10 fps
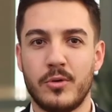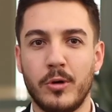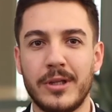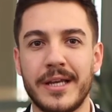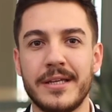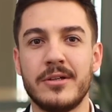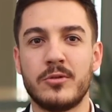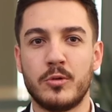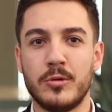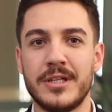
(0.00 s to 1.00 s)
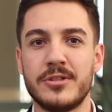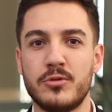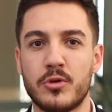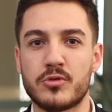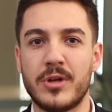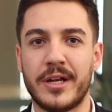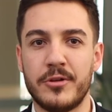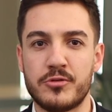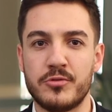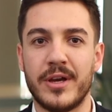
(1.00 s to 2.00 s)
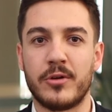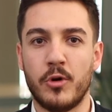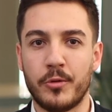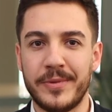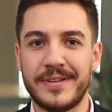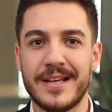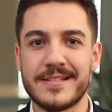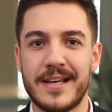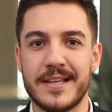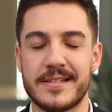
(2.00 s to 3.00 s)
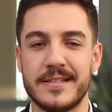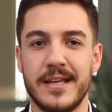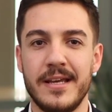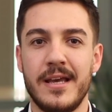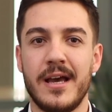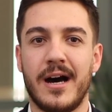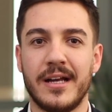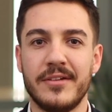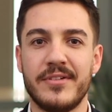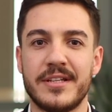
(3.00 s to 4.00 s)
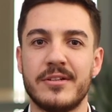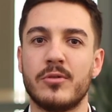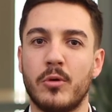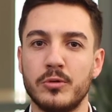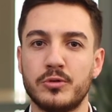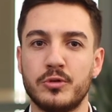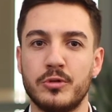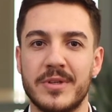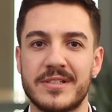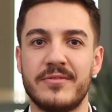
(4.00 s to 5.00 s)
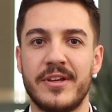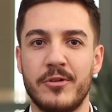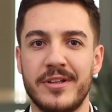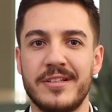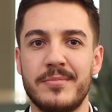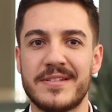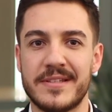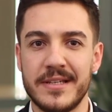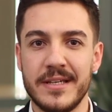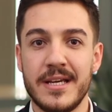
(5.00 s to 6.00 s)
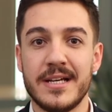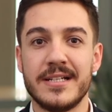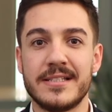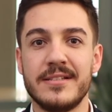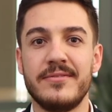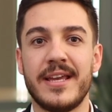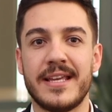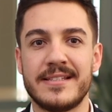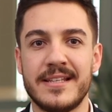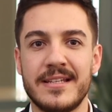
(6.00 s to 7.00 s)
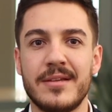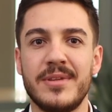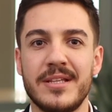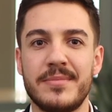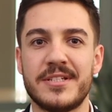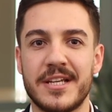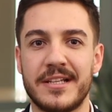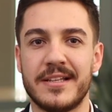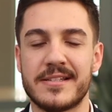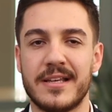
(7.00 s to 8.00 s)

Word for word: Kolay, kullanıcı dostu arayüzü ve kokpitler sayesinde ana verinin oluşturulması ve yönetilmesini hızlı ve izlenilebilir bir şekilde